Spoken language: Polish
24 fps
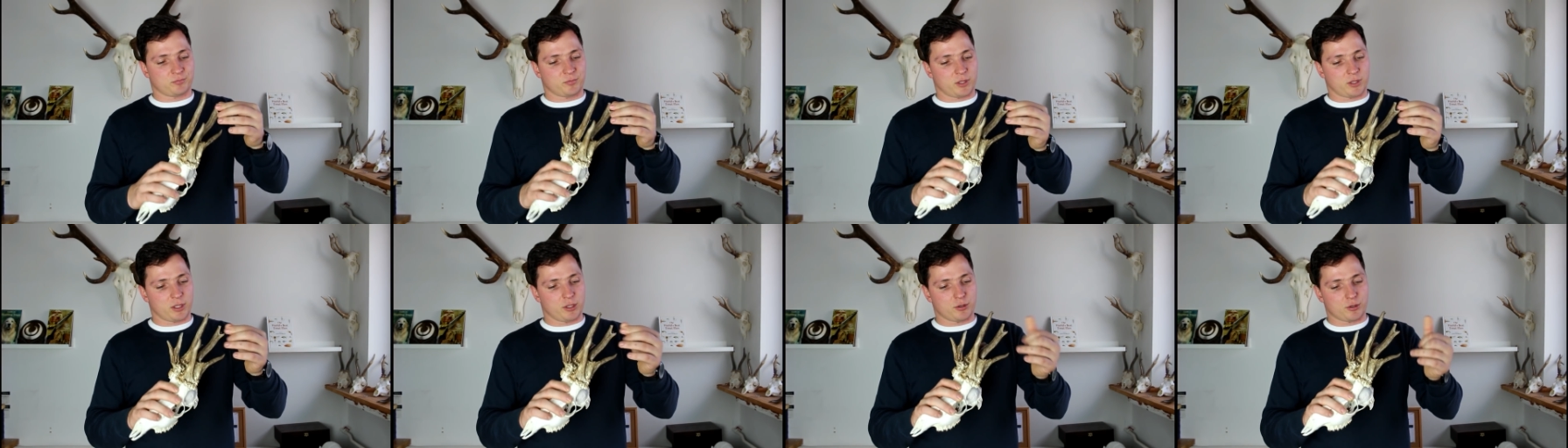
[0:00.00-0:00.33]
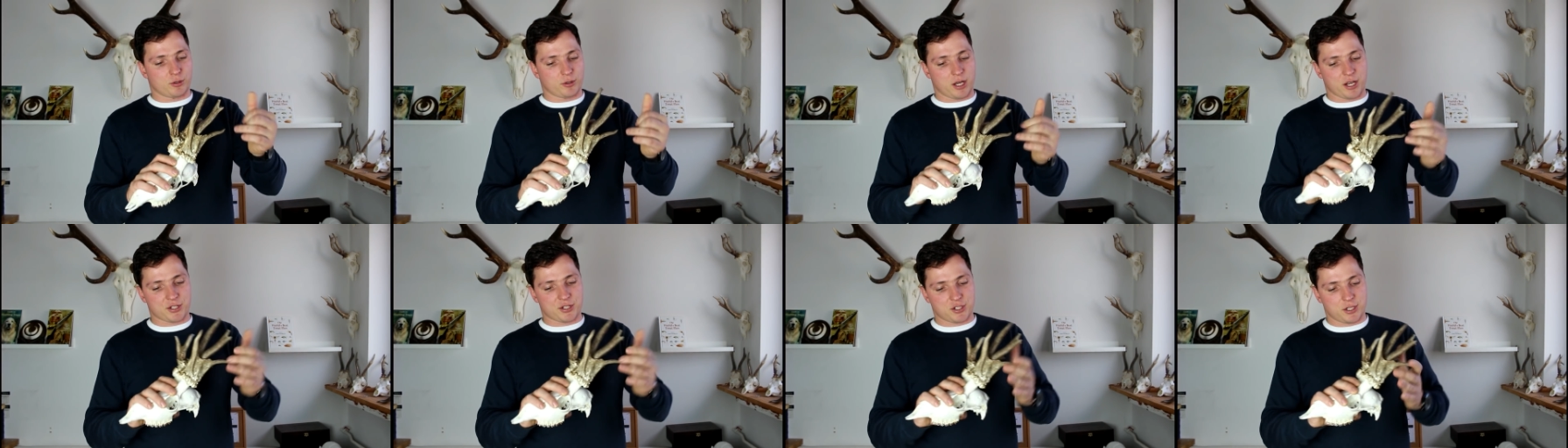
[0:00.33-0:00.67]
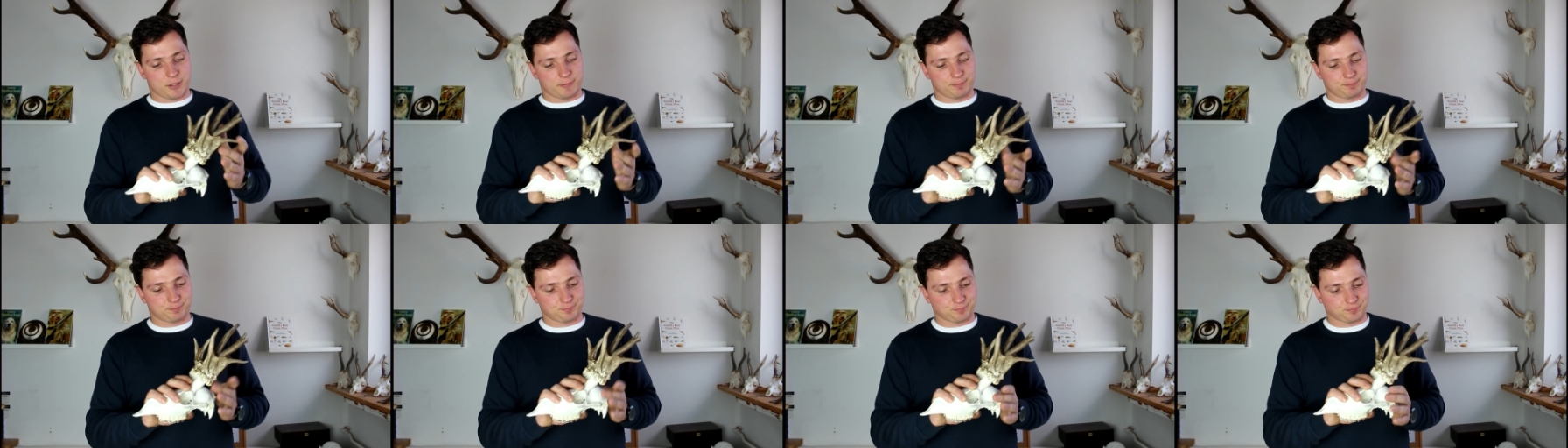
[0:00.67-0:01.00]
tego
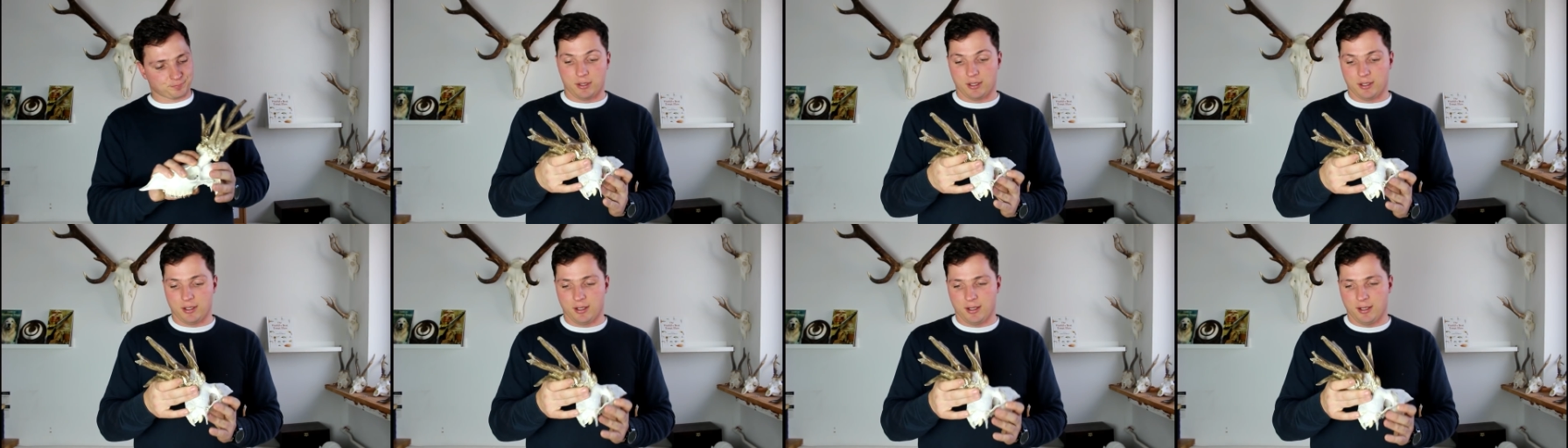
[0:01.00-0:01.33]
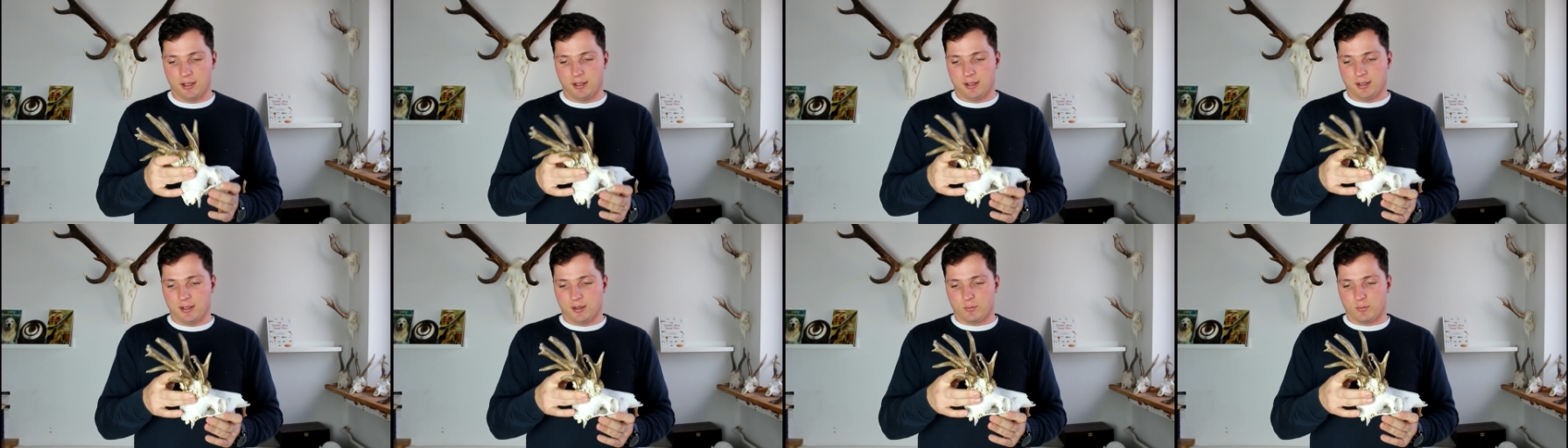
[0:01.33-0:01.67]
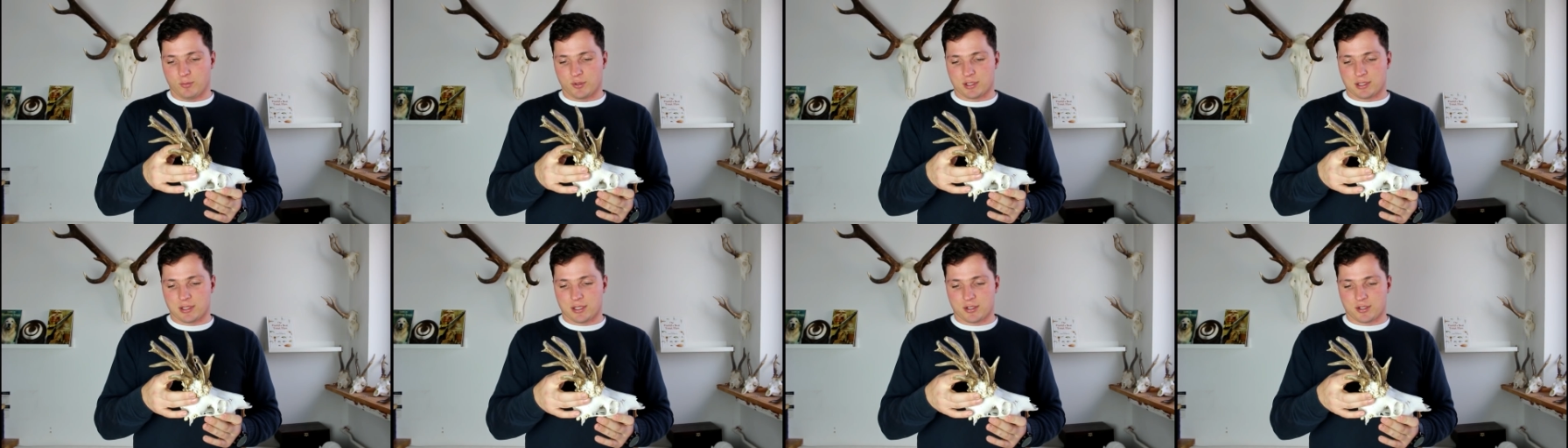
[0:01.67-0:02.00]
rogacza i
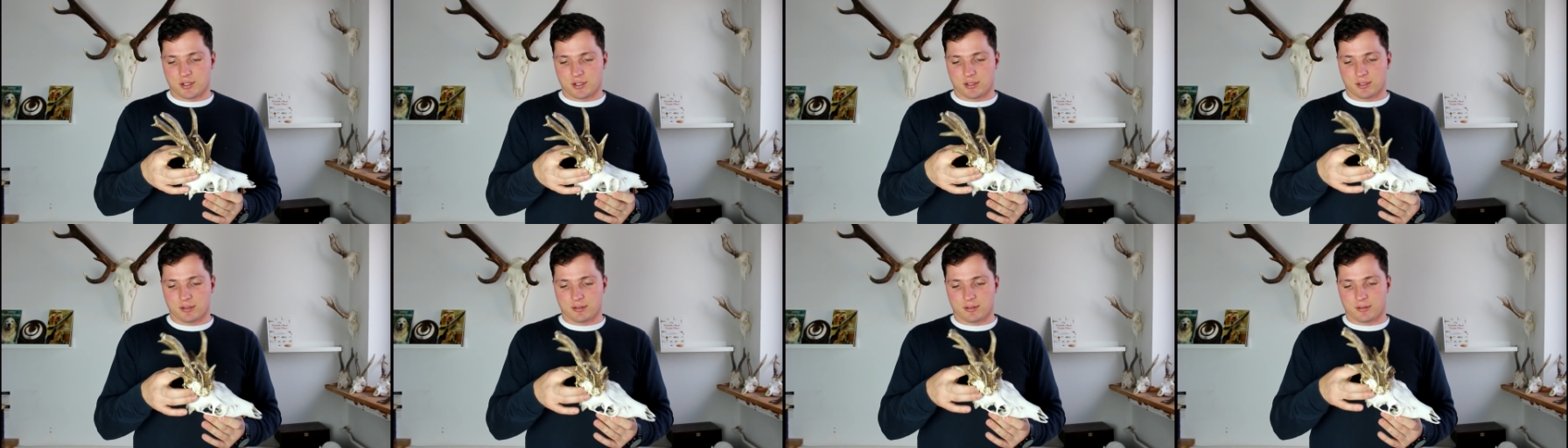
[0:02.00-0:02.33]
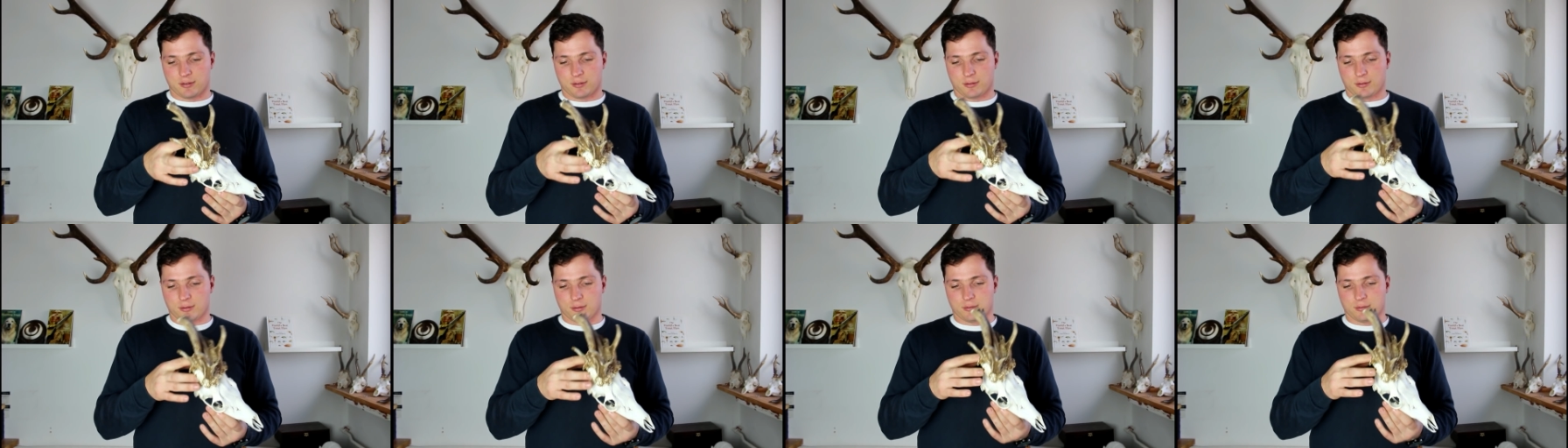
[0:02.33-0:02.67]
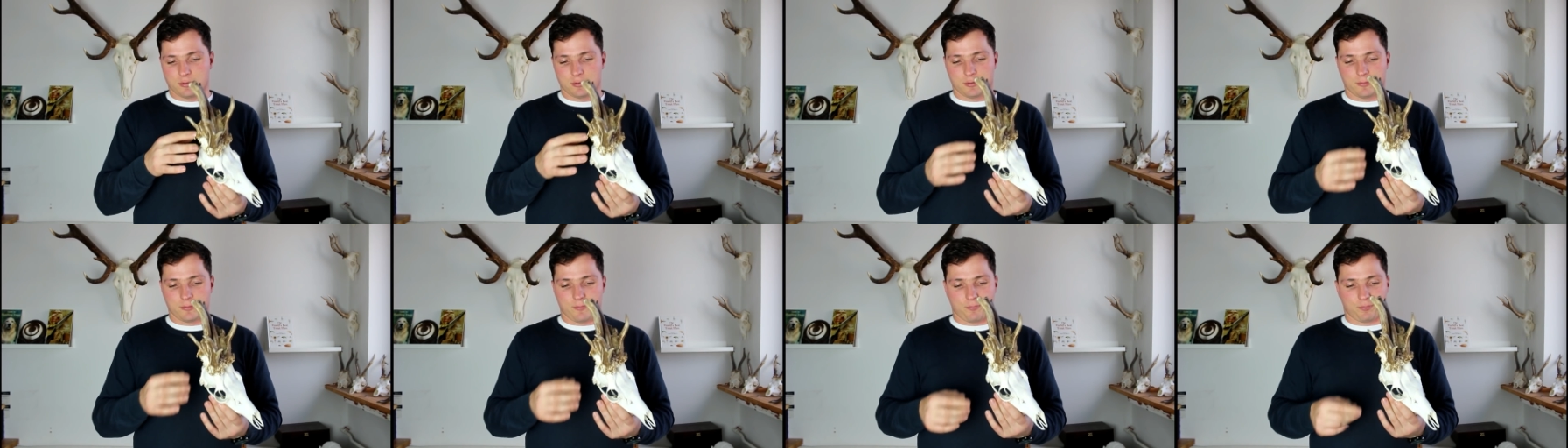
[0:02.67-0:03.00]
myślę, że to
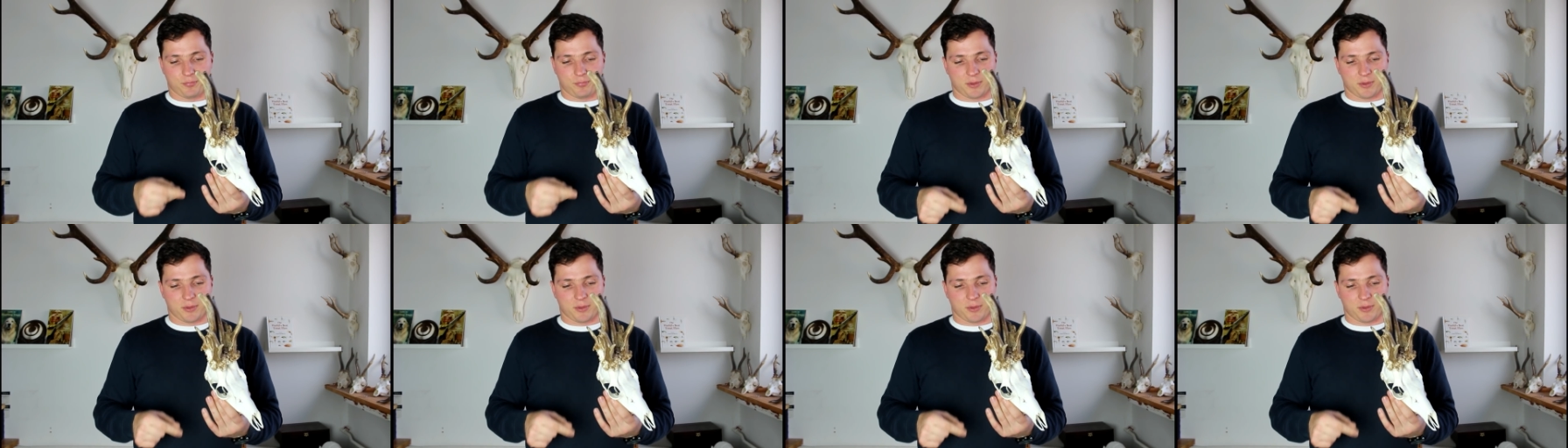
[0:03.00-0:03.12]
no,